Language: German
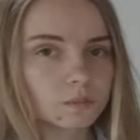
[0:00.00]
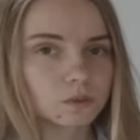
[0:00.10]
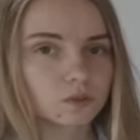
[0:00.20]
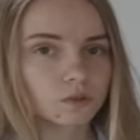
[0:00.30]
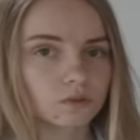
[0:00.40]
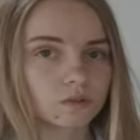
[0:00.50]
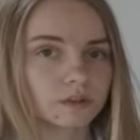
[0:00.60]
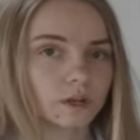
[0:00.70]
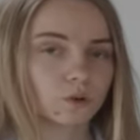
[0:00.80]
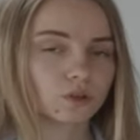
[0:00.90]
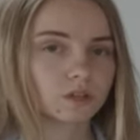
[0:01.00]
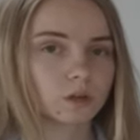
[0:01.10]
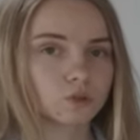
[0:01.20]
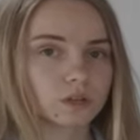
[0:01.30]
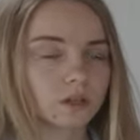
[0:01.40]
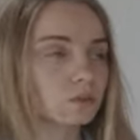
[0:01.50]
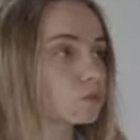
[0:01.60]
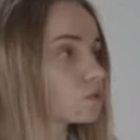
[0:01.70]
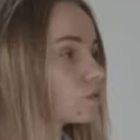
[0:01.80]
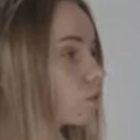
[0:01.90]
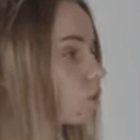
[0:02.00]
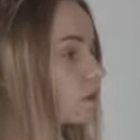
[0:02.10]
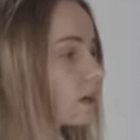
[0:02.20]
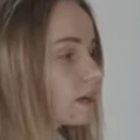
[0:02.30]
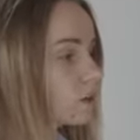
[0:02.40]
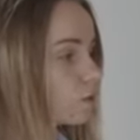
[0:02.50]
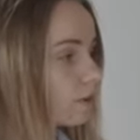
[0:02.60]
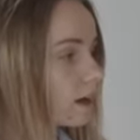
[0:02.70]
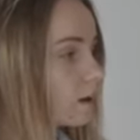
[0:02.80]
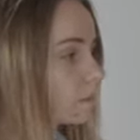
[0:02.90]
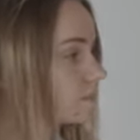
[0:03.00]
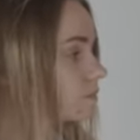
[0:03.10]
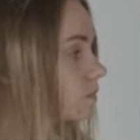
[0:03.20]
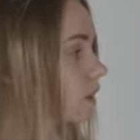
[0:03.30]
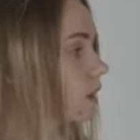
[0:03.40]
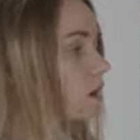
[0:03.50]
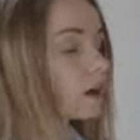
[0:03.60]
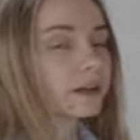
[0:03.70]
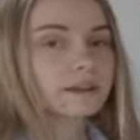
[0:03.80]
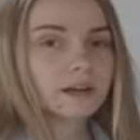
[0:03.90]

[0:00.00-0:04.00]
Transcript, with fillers: Optionen der Küchenausstattung, sowohl andere Farben, ein